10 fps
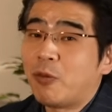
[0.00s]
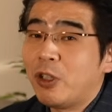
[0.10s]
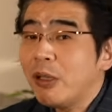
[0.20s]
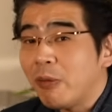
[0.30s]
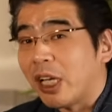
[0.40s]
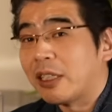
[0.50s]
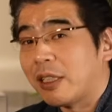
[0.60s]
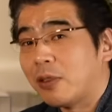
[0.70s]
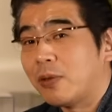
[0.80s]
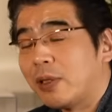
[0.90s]
モヤモヤし
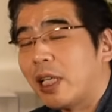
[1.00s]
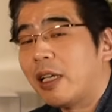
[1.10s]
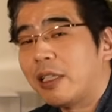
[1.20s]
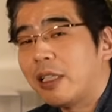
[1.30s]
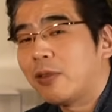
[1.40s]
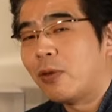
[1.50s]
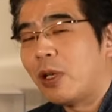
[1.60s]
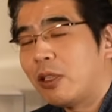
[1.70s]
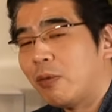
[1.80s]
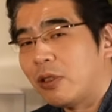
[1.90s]
た状態がね
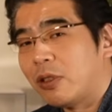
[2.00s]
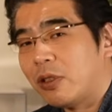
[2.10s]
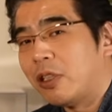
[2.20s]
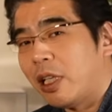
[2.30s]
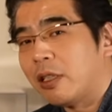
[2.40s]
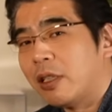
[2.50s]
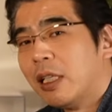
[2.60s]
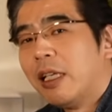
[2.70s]
の後も続いていく、